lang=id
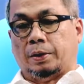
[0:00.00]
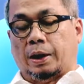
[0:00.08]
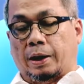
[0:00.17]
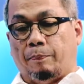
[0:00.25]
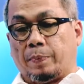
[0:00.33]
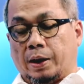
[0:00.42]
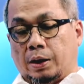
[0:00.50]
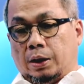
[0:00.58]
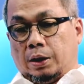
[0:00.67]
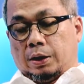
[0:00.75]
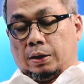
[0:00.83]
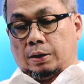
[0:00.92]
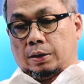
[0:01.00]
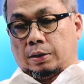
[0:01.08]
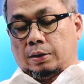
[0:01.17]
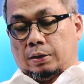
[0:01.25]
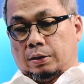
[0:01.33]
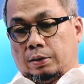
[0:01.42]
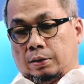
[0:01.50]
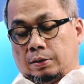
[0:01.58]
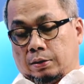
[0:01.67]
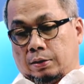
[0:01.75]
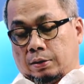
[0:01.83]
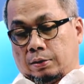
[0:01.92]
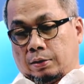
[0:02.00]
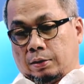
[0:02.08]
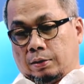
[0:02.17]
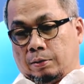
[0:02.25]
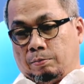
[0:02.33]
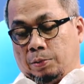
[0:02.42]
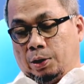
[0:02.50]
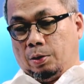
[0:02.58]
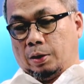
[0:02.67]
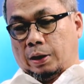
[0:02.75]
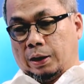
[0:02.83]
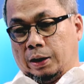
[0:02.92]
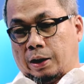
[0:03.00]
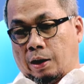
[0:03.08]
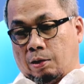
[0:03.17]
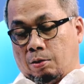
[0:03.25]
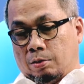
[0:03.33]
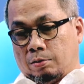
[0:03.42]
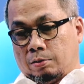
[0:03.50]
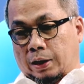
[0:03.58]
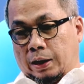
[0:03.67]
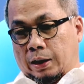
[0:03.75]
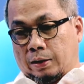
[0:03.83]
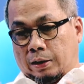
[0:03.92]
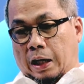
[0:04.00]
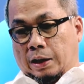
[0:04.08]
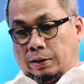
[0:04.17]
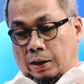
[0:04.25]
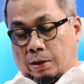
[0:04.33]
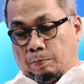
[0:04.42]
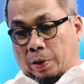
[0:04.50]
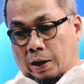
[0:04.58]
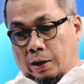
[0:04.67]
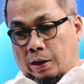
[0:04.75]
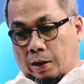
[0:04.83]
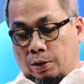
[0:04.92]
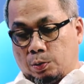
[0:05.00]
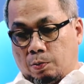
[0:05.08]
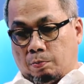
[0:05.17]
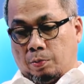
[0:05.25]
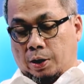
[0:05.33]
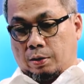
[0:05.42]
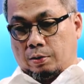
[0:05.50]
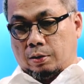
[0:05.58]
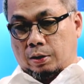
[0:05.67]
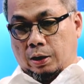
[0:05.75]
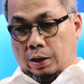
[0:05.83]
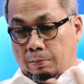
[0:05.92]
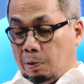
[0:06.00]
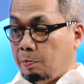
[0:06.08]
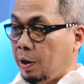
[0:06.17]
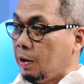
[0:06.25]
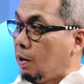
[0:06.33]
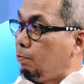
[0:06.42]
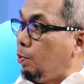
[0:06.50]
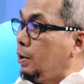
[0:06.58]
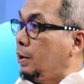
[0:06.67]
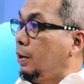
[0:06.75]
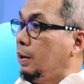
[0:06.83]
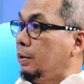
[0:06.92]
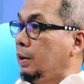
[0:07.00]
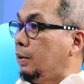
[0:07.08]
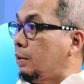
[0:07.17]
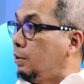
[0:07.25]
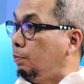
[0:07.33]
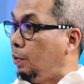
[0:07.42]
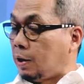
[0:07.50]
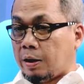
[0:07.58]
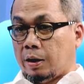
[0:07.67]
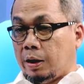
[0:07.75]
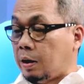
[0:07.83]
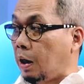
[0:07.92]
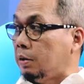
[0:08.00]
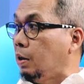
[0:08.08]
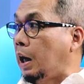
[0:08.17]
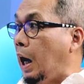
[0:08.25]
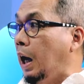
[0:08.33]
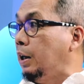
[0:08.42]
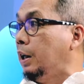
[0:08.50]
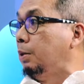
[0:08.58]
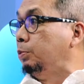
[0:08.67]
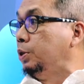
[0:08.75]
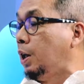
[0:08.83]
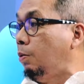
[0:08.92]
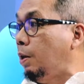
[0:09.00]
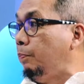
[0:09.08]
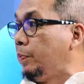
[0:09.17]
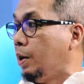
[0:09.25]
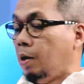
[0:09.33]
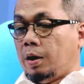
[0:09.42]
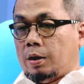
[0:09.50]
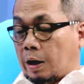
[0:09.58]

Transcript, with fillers: Nah, eh, betul tadi kalau saya tanya ke para narasumber anda memainkan politik identitas di Pilkada DKI narasumber, tidak ada yang Pak menjawab. siapa?